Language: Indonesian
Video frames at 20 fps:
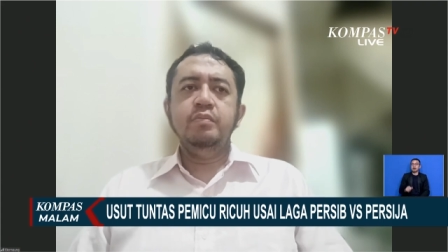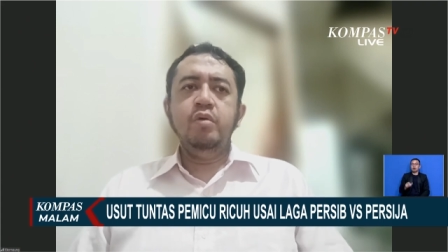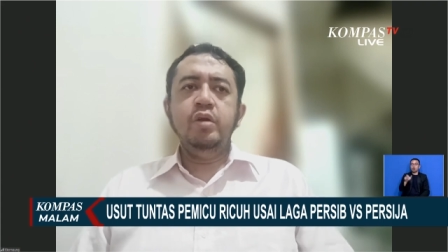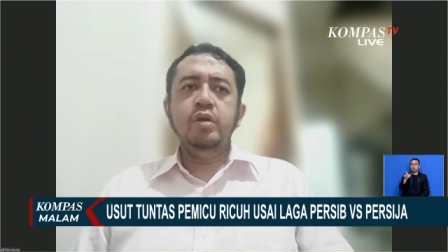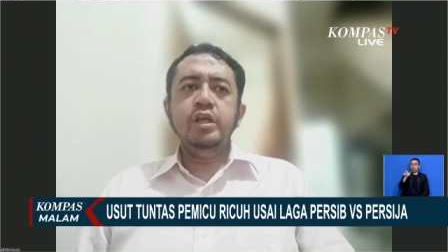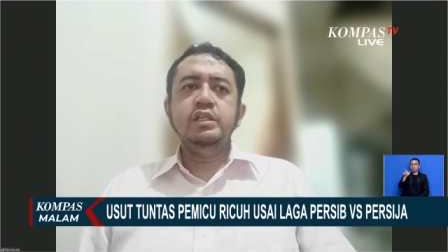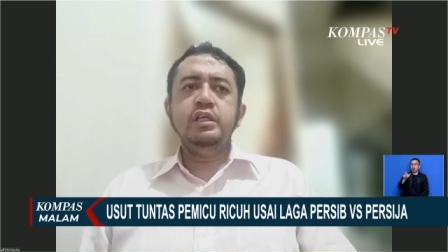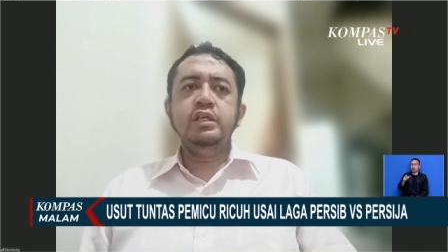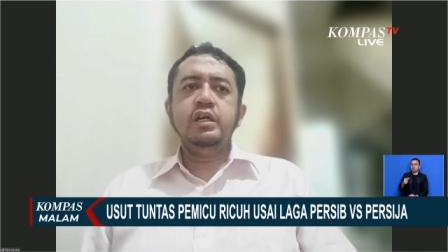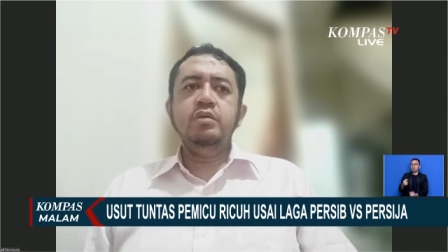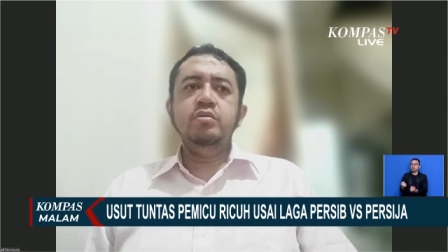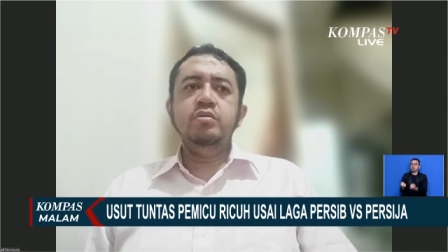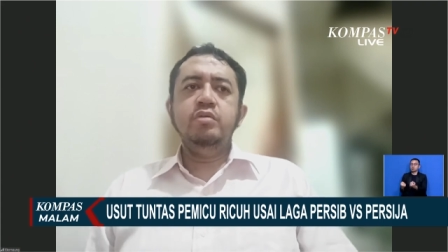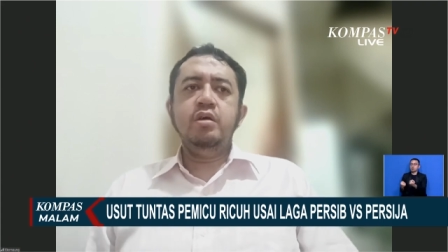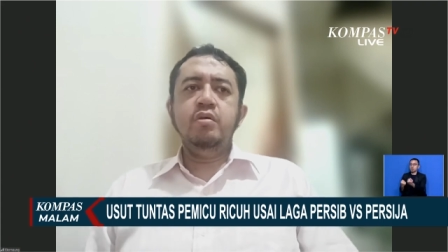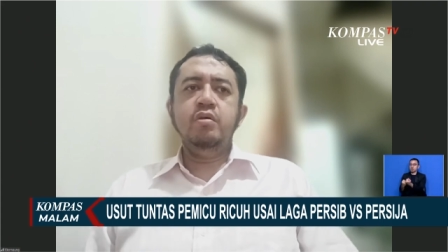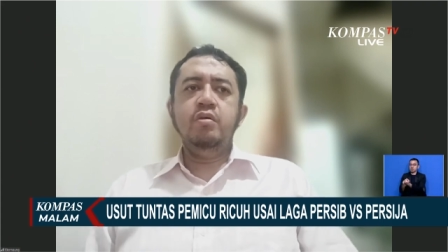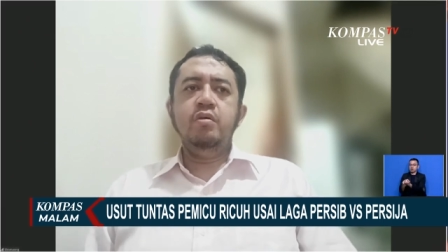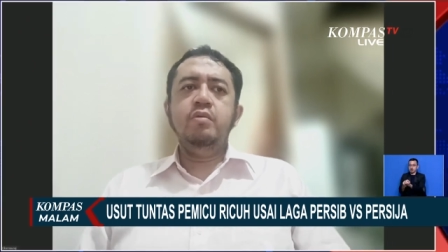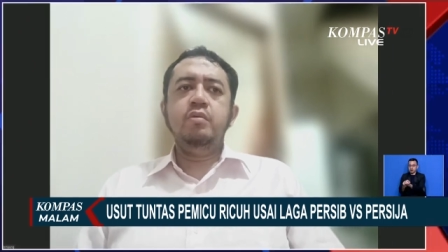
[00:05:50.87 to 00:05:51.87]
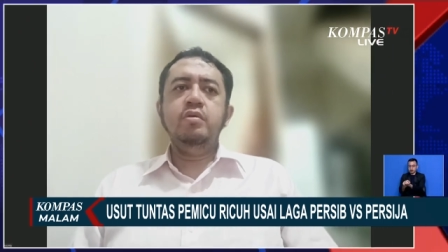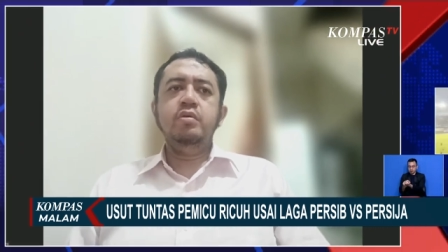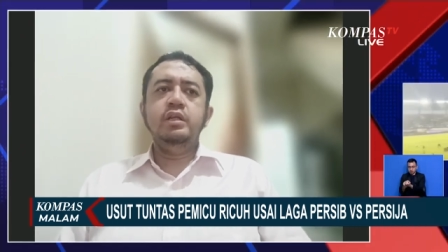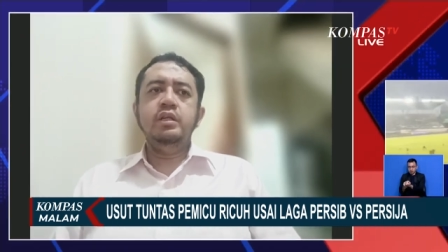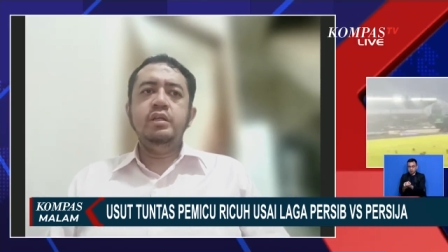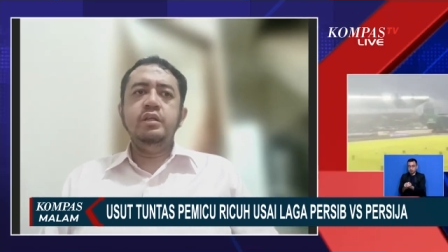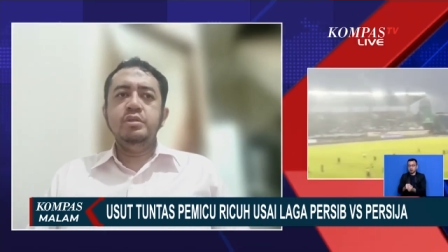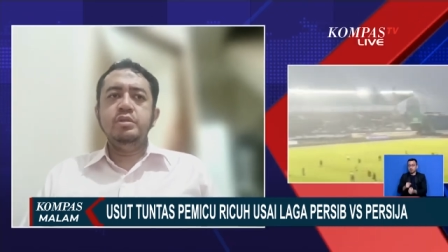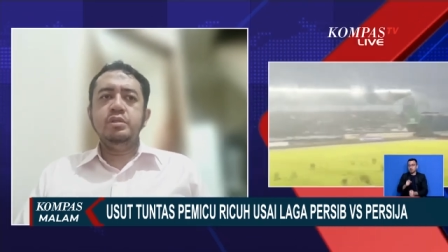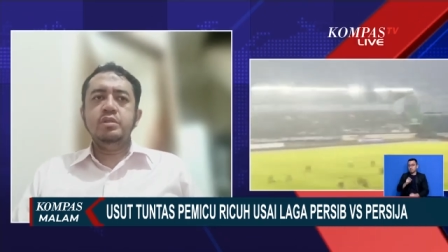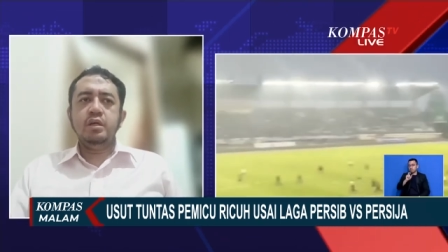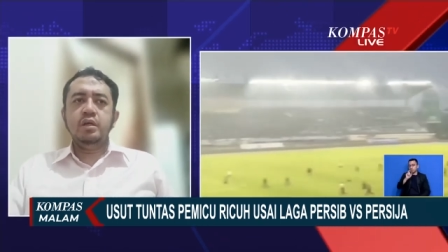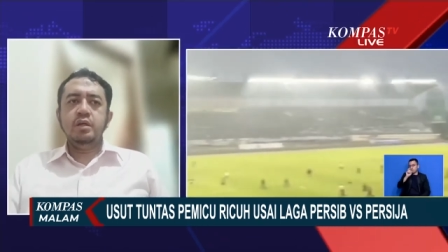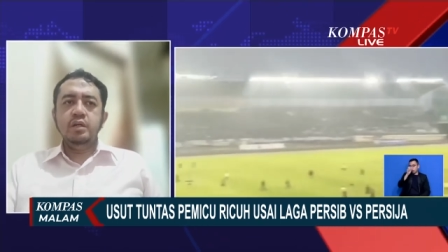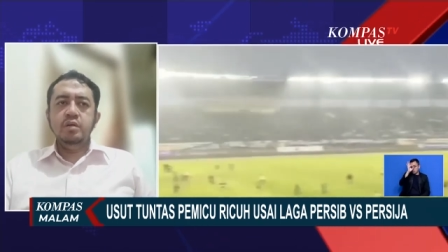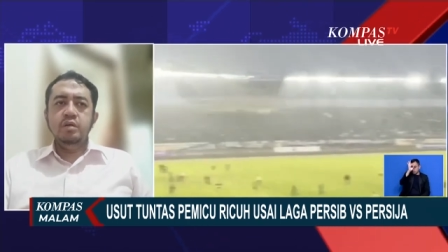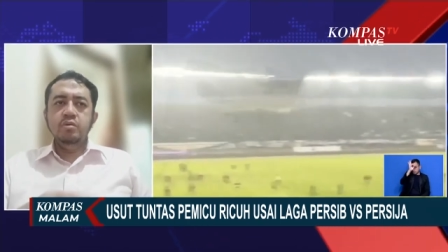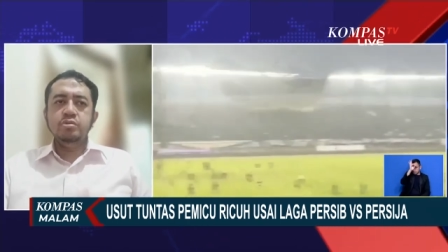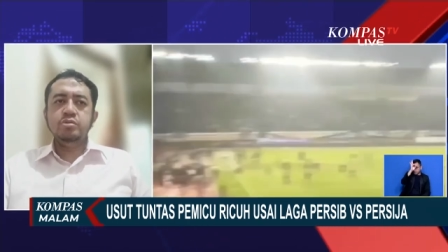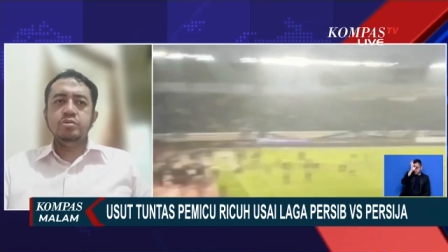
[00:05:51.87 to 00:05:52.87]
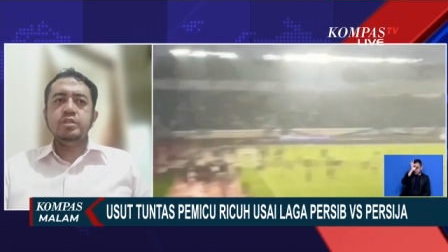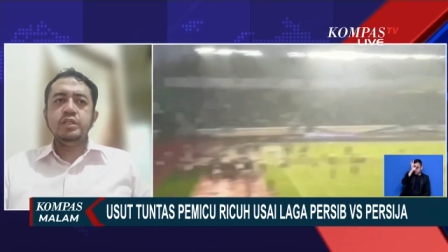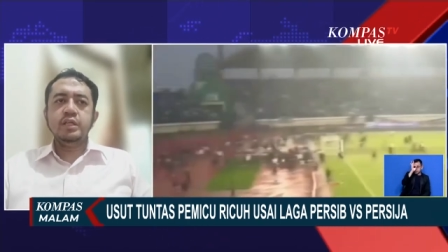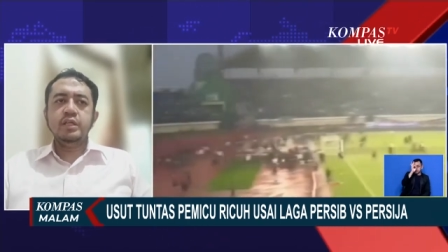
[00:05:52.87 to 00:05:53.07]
Polisi kan udah ngomong ini bisa diusut